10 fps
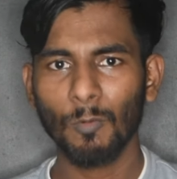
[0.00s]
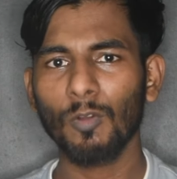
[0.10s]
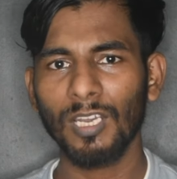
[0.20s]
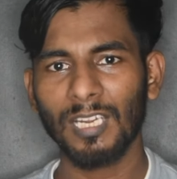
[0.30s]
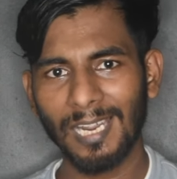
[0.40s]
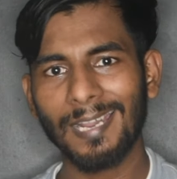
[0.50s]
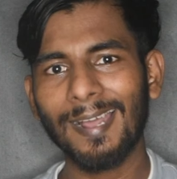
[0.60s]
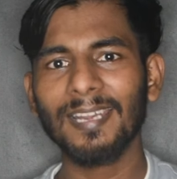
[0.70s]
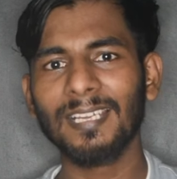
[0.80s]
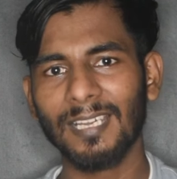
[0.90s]
உங்களுக்கெல்லாம்
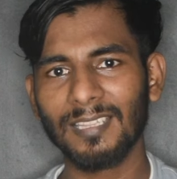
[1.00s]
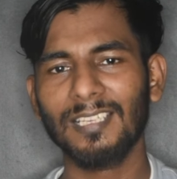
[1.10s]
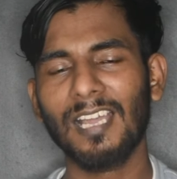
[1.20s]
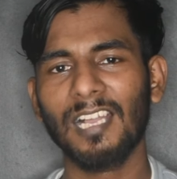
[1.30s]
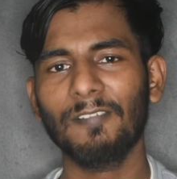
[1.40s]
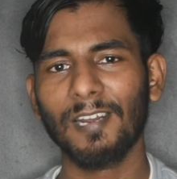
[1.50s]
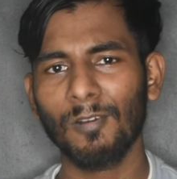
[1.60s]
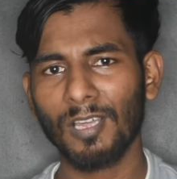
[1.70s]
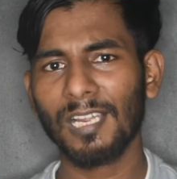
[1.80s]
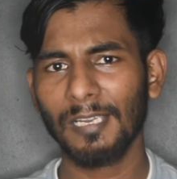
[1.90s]
நான் அடக்கிறதுக்கு நாங்கள்
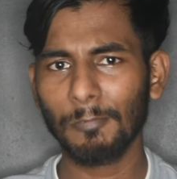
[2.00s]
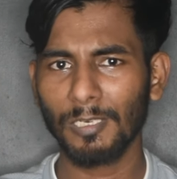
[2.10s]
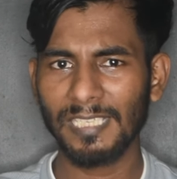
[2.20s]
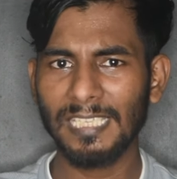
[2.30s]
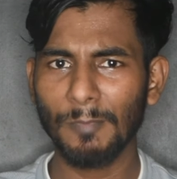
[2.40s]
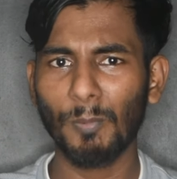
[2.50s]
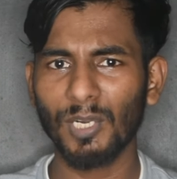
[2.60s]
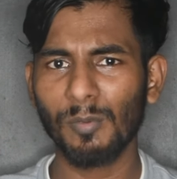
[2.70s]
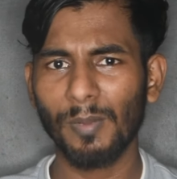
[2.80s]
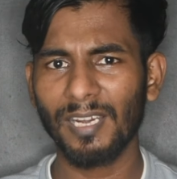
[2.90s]
வரோம் நாங்களாம் உங்களை இது
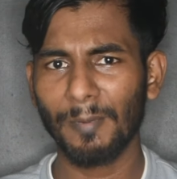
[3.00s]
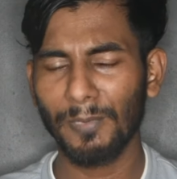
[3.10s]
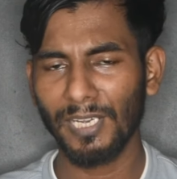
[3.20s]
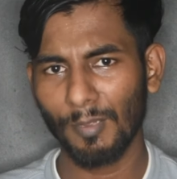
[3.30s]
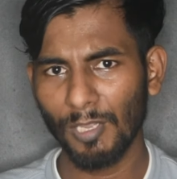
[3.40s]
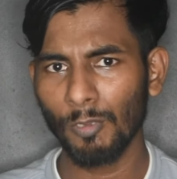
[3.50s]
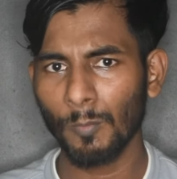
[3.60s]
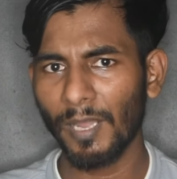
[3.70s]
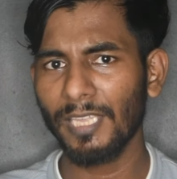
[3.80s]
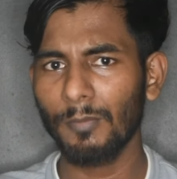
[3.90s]
பண்ணுறோம் பாரு அப்படின்ற மாதிரி
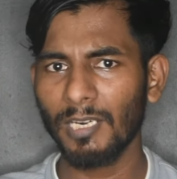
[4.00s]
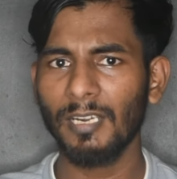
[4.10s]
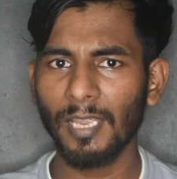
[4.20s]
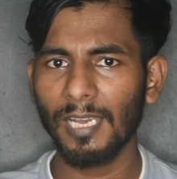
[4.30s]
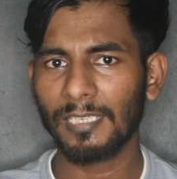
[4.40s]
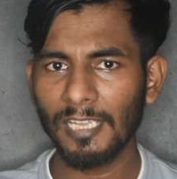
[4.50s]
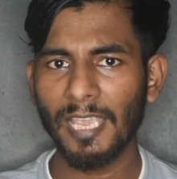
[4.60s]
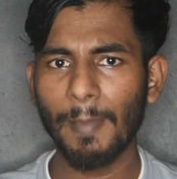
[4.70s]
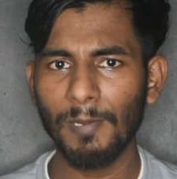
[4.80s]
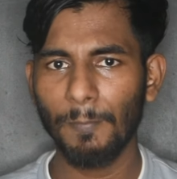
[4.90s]
ஒரு பயங்கரமான
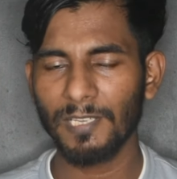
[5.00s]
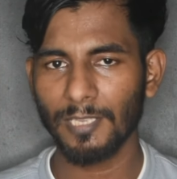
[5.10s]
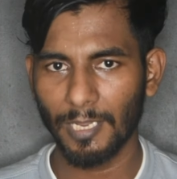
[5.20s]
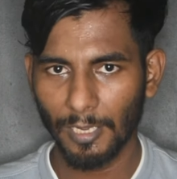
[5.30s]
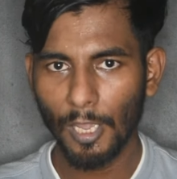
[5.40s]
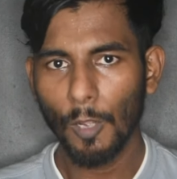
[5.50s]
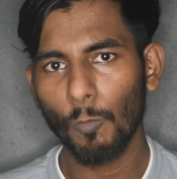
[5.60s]
டைலாக்லாம் கேப்ரி பேசுகிறார்